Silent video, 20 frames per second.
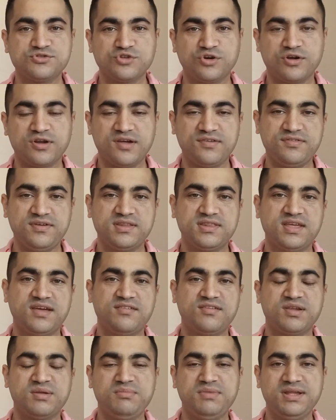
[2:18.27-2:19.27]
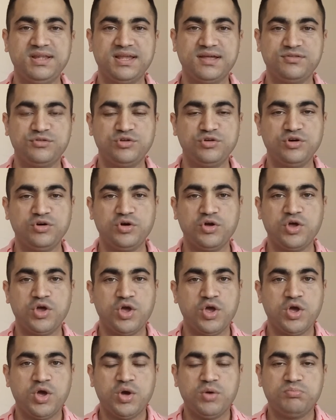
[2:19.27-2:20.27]
coğrafya devrimiyle diyor
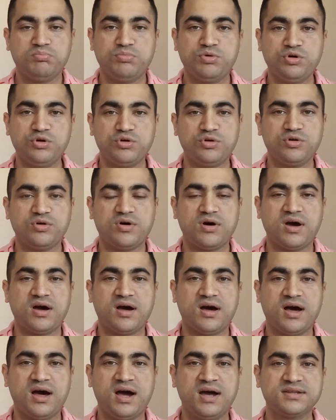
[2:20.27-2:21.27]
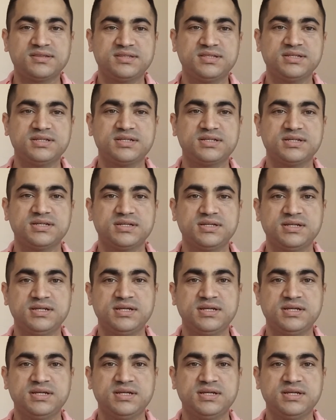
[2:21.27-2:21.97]
bu artık